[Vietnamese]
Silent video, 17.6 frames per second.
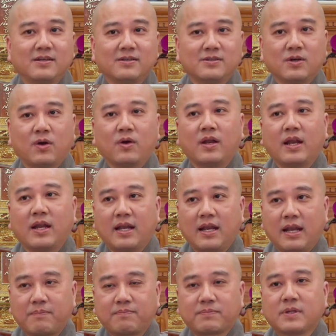rồi là
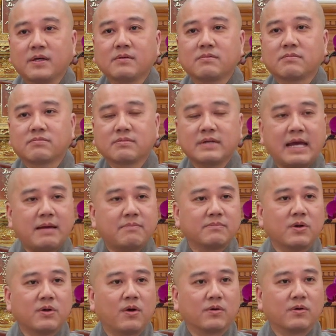lập tức
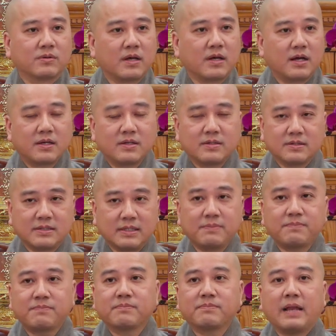đem đồ tới
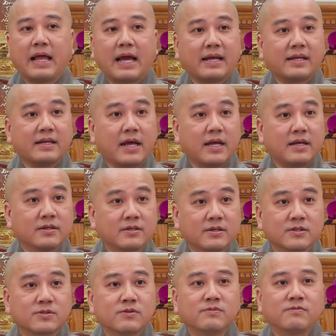zip lại để
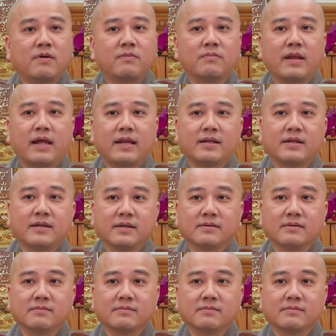đưa xuống phòng lạnh liền.